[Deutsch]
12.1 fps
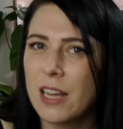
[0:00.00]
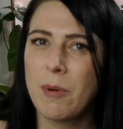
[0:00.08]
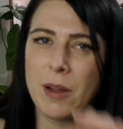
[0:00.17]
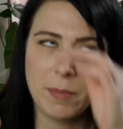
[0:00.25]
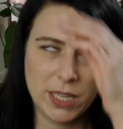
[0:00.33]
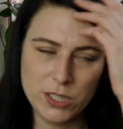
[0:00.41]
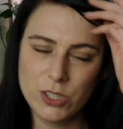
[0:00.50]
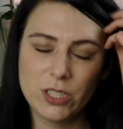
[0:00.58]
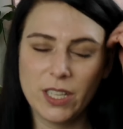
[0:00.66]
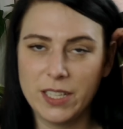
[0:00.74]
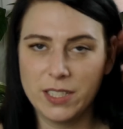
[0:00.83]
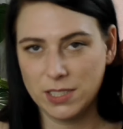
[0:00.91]
aber an manchen
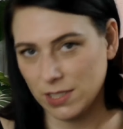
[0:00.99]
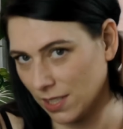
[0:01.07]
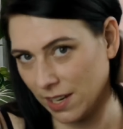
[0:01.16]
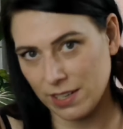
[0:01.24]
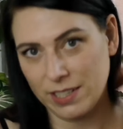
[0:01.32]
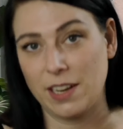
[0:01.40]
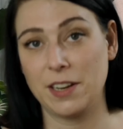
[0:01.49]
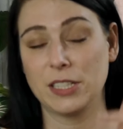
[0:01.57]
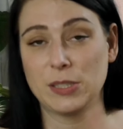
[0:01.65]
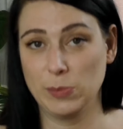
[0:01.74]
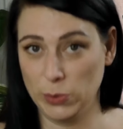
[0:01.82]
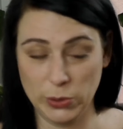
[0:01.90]
Stellen ist es halt nicht
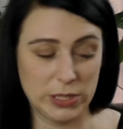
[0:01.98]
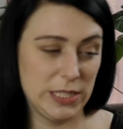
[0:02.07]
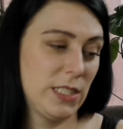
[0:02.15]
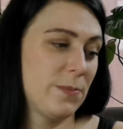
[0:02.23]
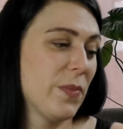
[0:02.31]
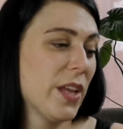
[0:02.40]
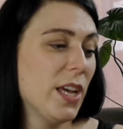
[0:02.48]
anders möglich.